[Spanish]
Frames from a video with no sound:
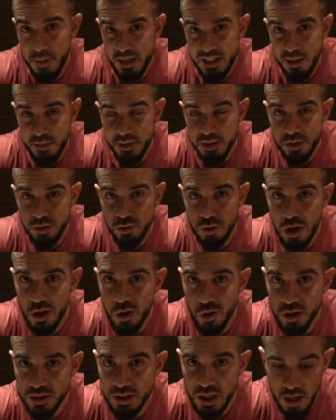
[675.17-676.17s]
Básicamente es una
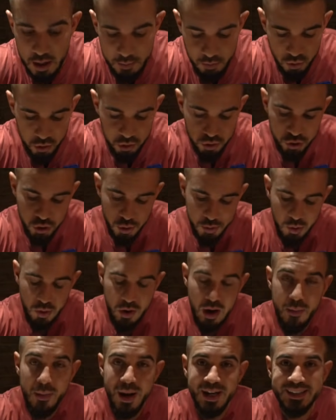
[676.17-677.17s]
croqueta de jamón sobre
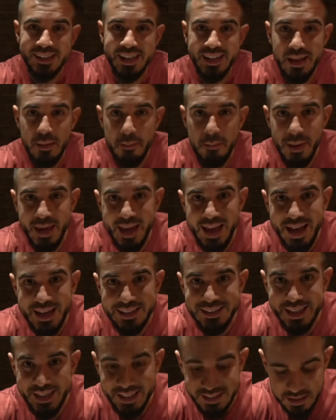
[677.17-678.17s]
una base de
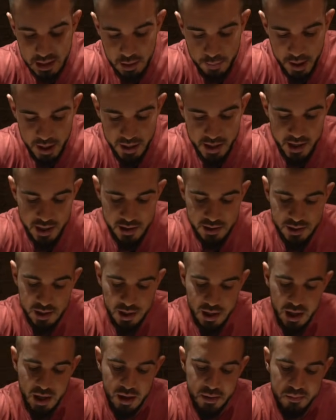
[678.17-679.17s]
migas extremeñas
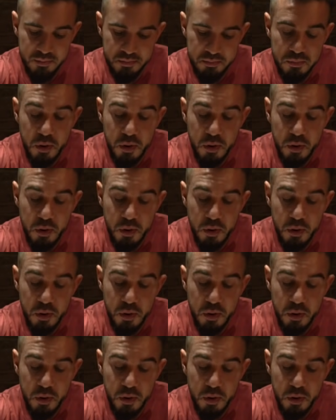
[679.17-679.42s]
y